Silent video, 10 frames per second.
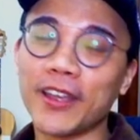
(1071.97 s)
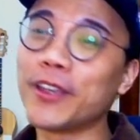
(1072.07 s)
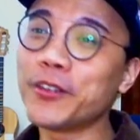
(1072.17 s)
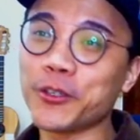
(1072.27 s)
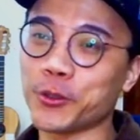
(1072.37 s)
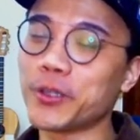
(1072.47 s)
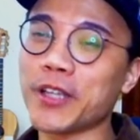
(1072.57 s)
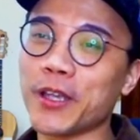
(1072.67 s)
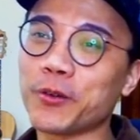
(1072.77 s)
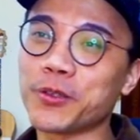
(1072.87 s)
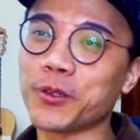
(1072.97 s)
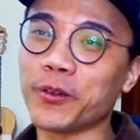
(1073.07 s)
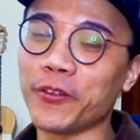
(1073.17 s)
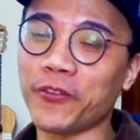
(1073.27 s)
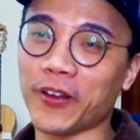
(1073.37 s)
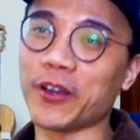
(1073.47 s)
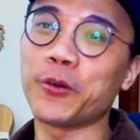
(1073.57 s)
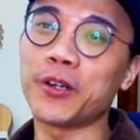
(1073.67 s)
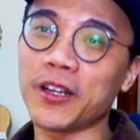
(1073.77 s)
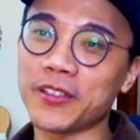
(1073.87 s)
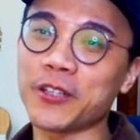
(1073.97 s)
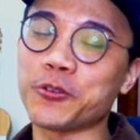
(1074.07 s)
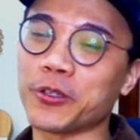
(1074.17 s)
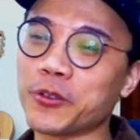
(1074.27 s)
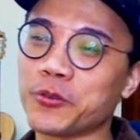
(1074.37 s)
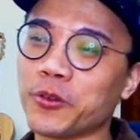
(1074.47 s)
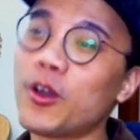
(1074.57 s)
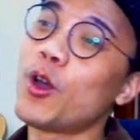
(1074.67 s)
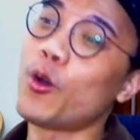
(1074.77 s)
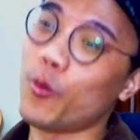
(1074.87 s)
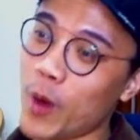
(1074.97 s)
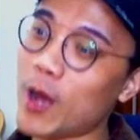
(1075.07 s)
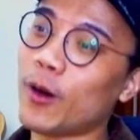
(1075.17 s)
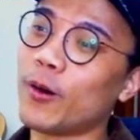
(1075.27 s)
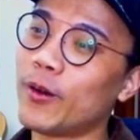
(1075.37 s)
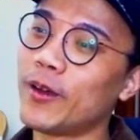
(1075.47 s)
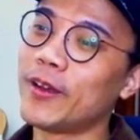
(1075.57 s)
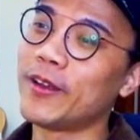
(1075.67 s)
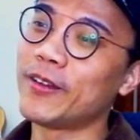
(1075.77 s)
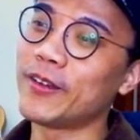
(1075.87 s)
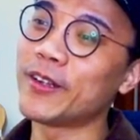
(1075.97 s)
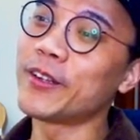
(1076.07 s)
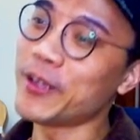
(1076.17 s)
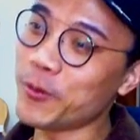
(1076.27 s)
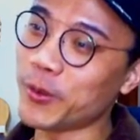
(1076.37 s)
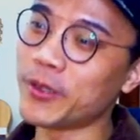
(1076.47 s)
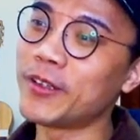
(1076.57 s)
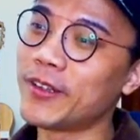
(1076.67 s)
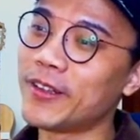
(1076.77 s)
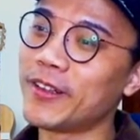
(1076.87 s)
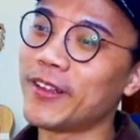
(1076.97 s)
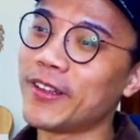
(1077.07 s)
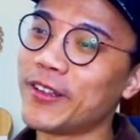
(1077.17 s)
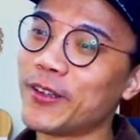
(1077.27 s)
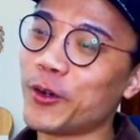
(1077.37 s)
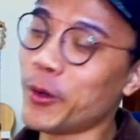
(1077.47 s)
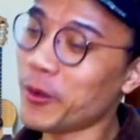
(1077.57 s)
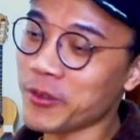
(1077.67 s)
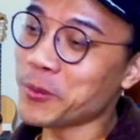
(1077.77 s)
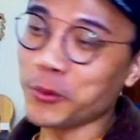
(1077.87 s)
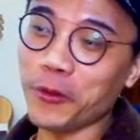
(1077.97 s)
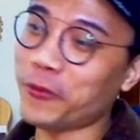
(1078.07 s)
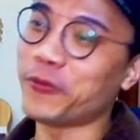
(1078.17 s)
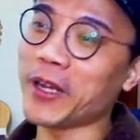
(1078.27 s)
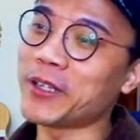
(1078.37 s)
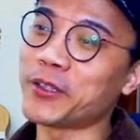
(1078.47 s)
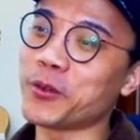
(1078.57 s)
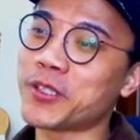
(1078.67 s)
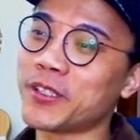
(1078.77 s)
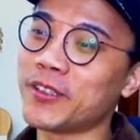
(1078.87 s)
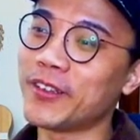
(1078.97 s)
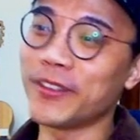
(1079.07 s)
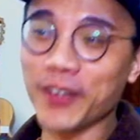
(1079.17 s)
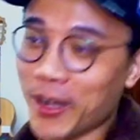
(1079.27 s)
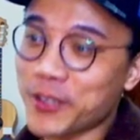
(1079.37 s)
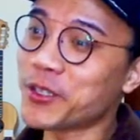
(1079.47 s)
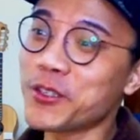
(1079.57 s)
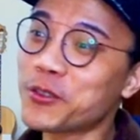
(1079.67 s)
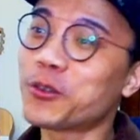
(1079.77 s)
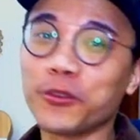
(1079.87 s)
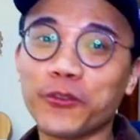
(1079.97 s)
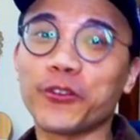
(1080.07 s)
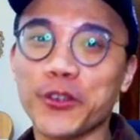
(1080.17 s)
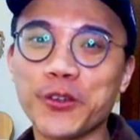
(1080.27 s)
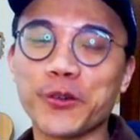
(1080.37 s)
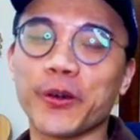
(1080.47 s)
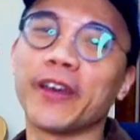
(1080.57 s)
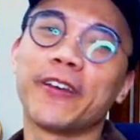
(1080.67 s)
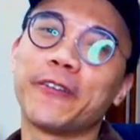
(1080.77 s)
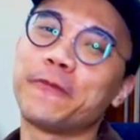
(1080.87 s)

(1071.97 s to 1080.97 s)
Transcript: 因为你学起来用了之后，你反而会让人家觉得说：“哇，你的英文会用这么多腐烂的东西，那还真是 good for you 哎。